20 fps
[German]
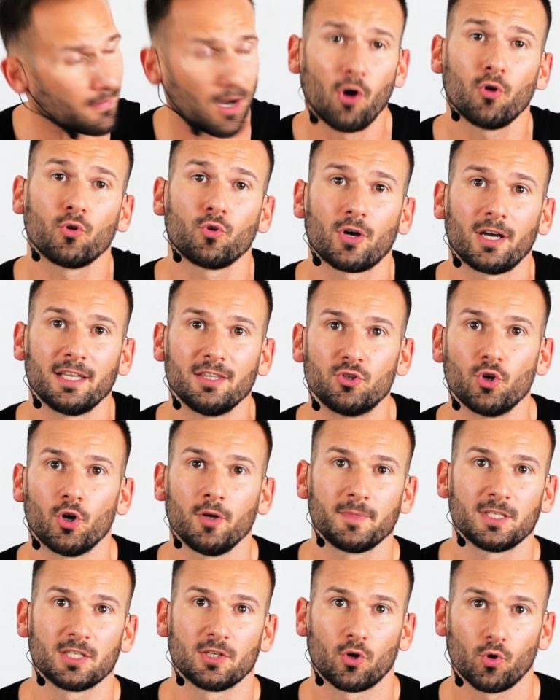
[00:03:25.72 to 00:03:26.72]
Auch noch ein
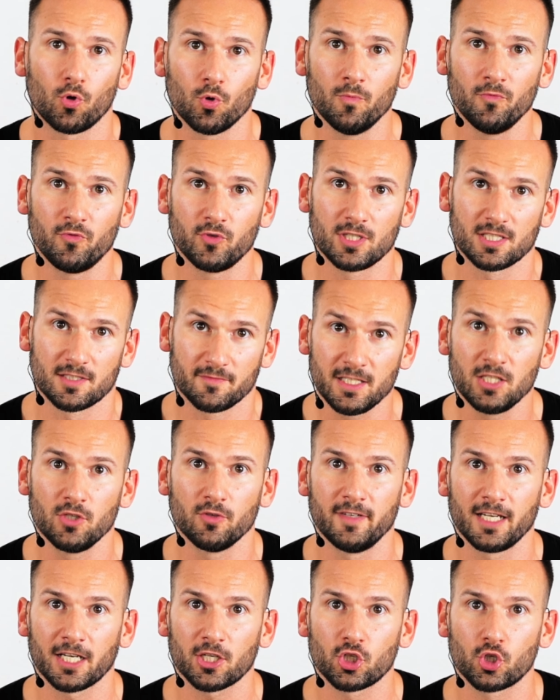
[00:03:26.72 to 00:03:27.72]
Däumchen nach oben für das
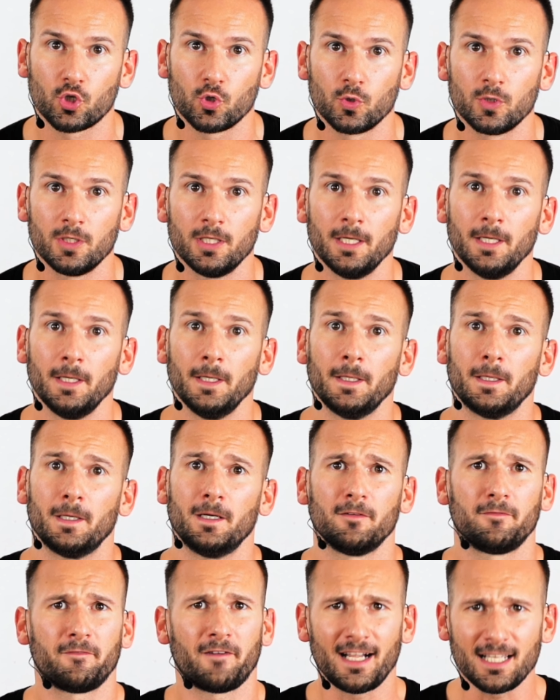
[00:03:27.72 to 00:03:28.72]
Video wäre schön.
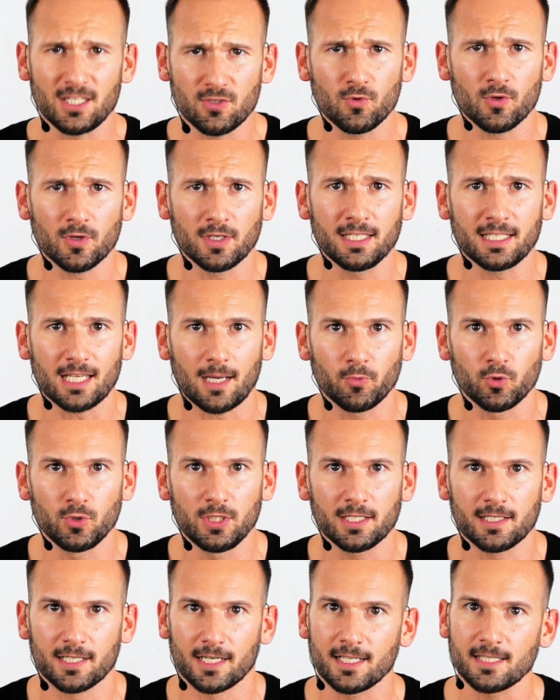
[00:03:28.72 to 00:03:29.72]
Äh, falls du noch nicht
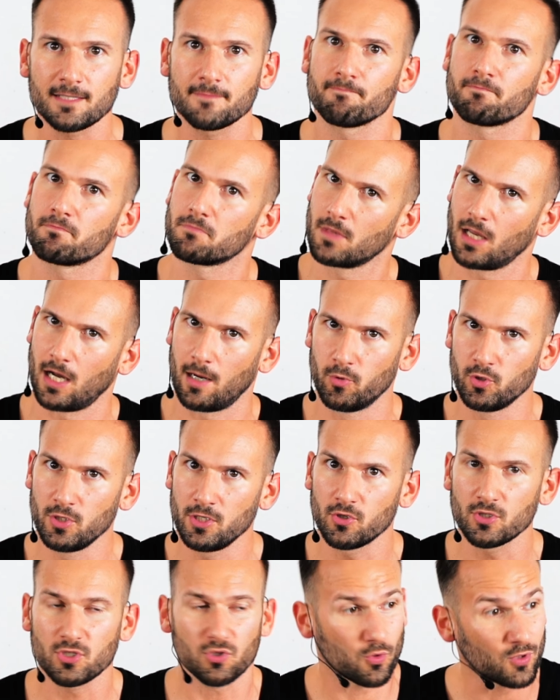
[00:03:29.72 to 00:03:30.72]
abonniert hast,
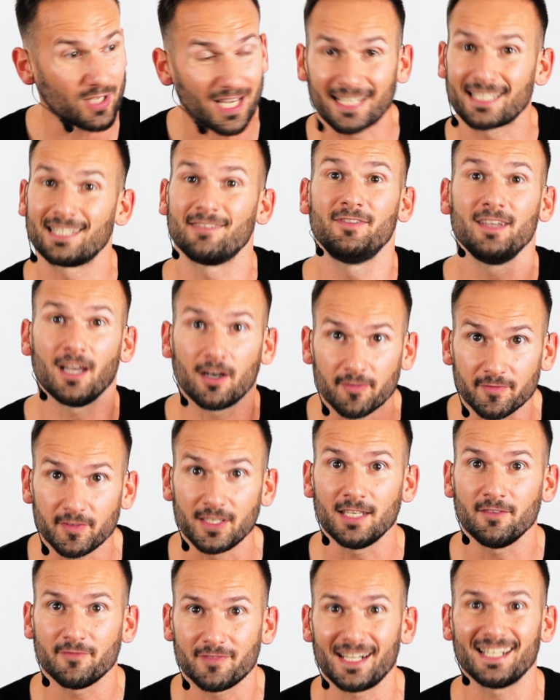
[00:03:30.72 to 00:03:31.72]
abonniere uns und aktiviere auf
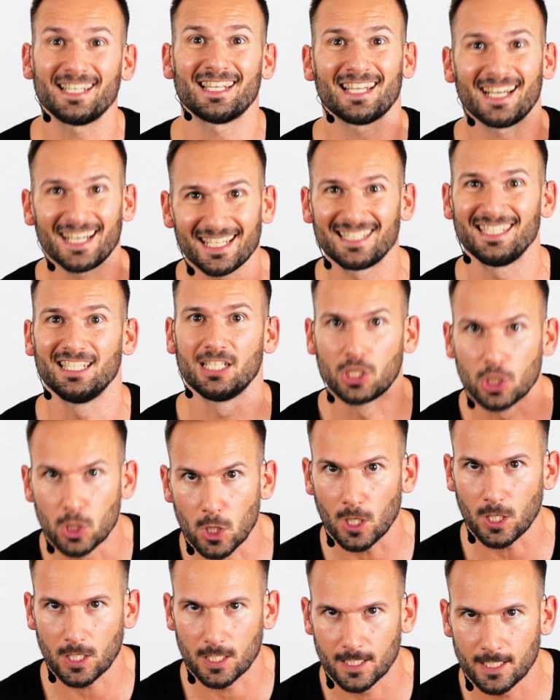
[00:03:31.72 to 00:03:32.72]
jeden Fall danach die
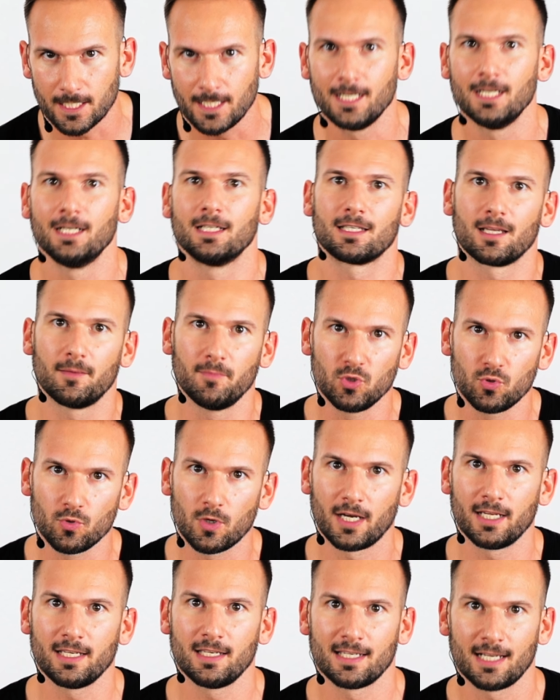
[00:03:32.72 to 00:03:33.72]
Glocke, damit du
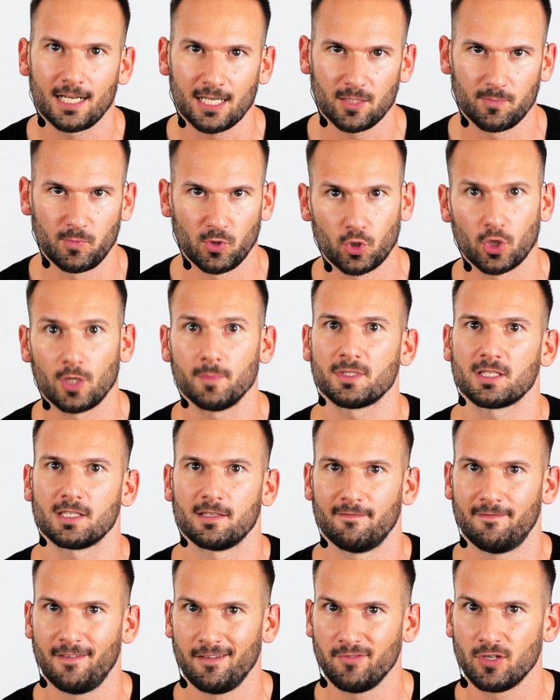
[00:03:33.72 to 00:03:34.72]
eine Nachricht bekommst,
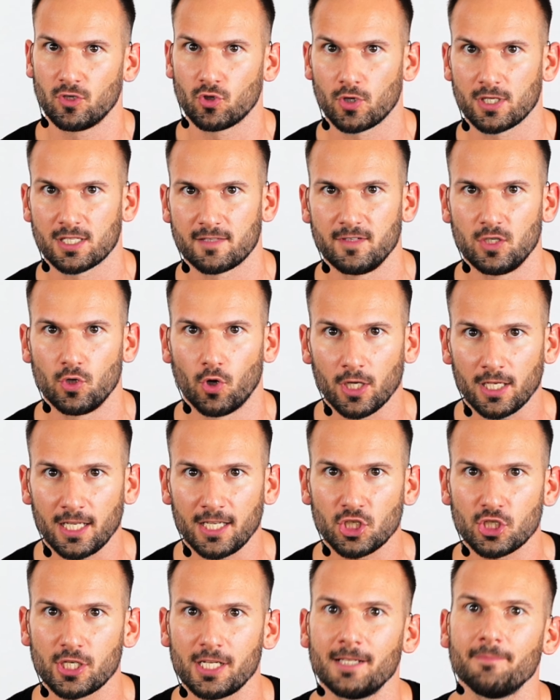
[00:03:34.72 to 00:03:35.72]
wenn wir ein neues Video
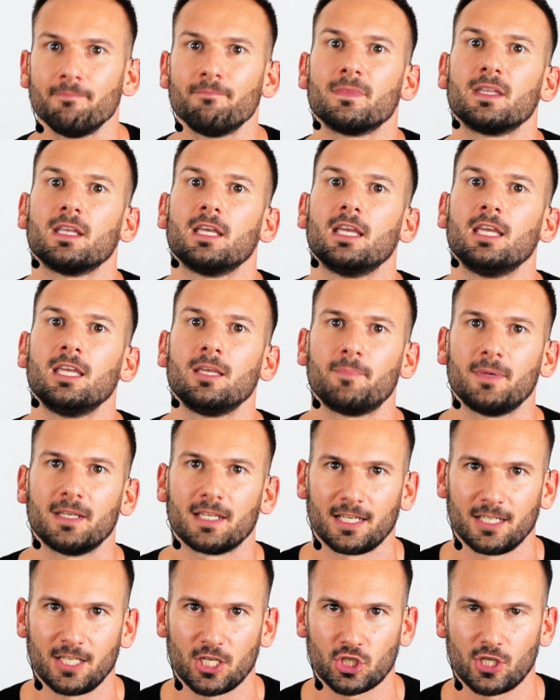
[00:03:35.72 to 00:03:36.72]
online stellen. Ich bin
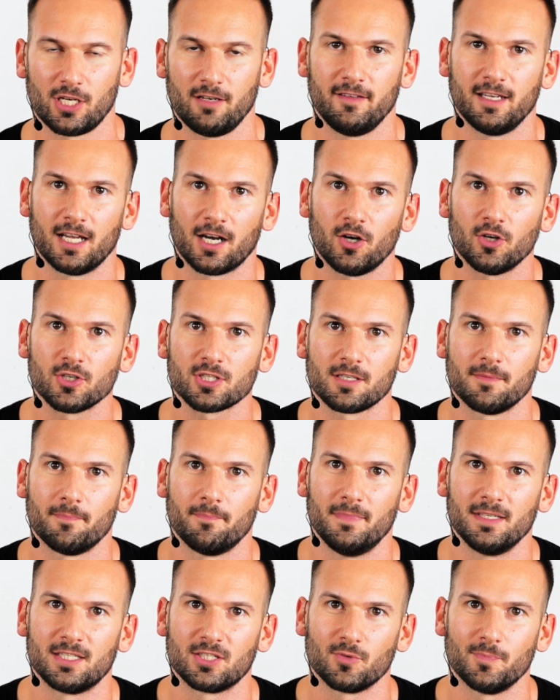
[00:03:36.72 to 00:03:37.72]
an der Stelle wieder raus.
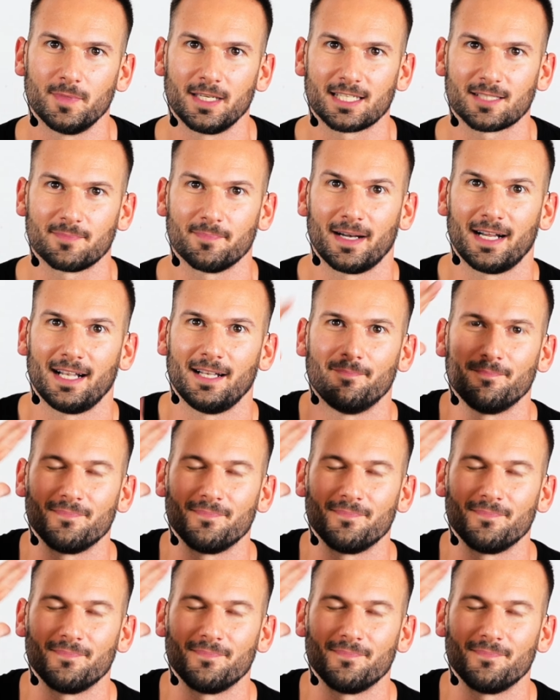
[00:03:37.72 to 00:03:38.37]
Bis zum nächsten Mal.